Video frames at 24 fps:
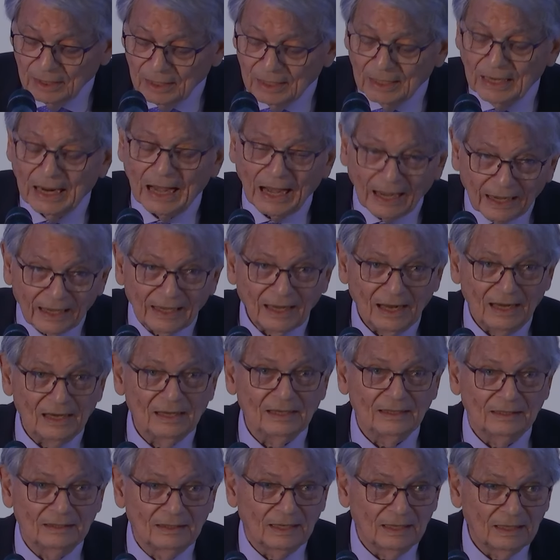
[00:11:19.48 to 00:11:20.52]
La
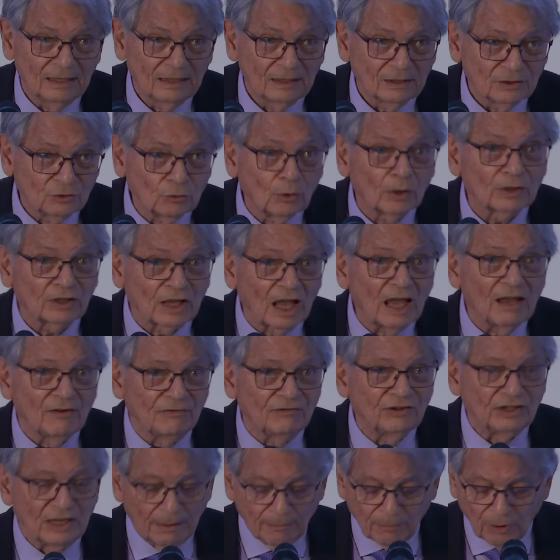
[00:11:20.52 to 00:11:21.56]
réalité doit
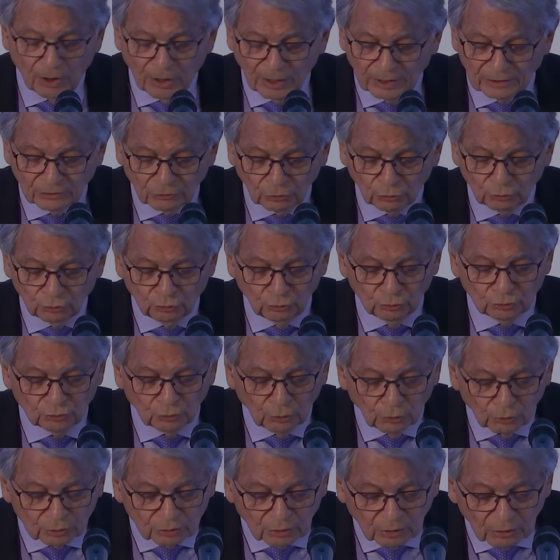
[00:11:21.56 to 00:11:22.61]
évidemment être tout
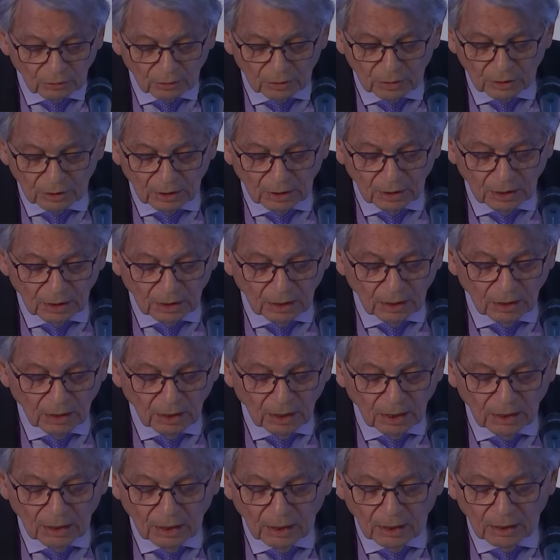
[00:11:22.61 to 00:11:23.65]
autre.
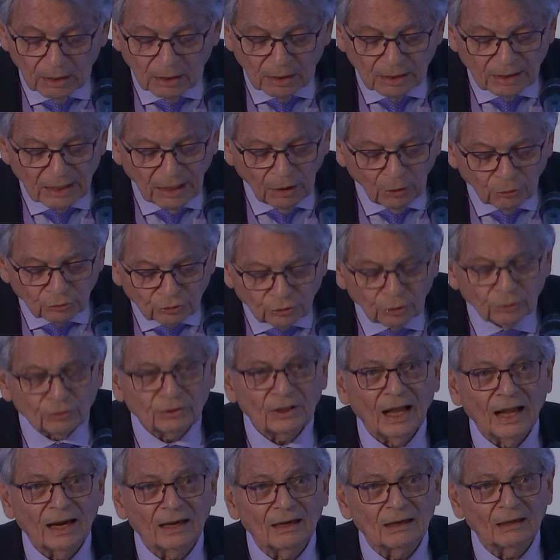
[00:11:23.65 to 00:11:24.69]
Car au
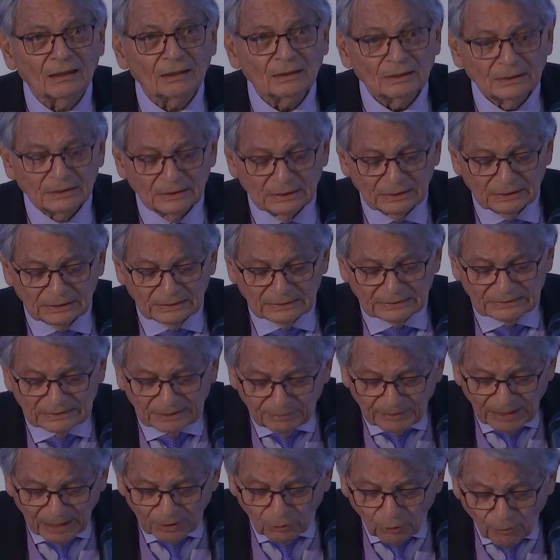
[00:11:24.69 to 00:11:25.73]
total, c'est
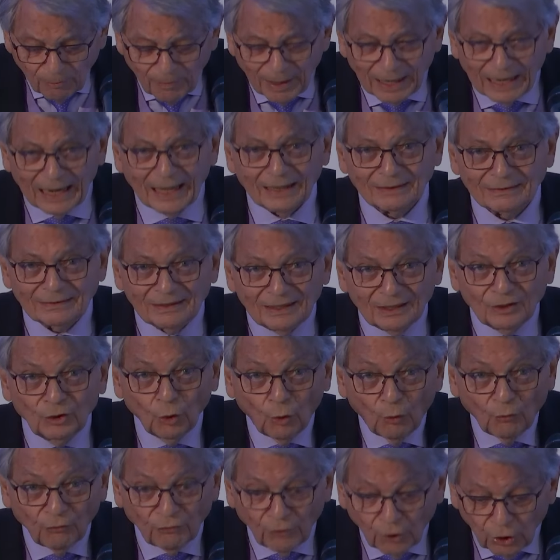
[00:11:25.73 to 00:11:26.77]
bien le malade qui
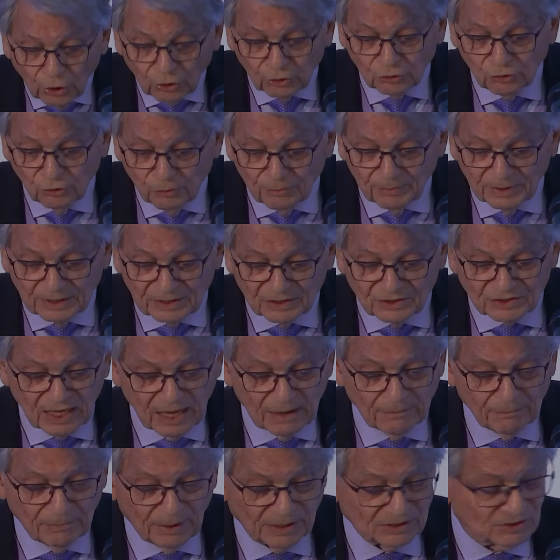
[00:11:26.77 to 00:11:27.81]
convoque le
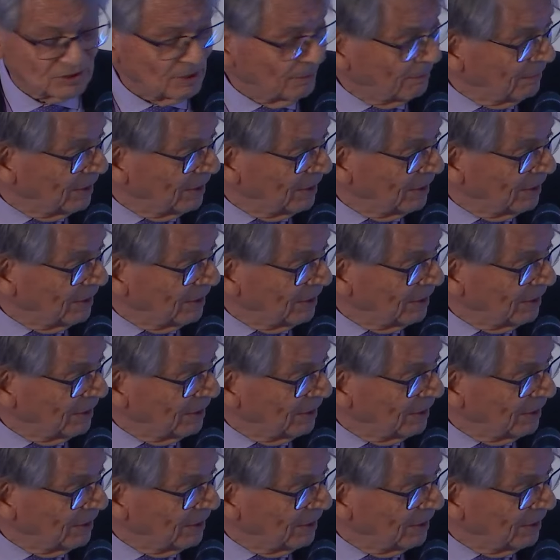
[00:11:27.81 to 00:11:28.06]
médecin par sa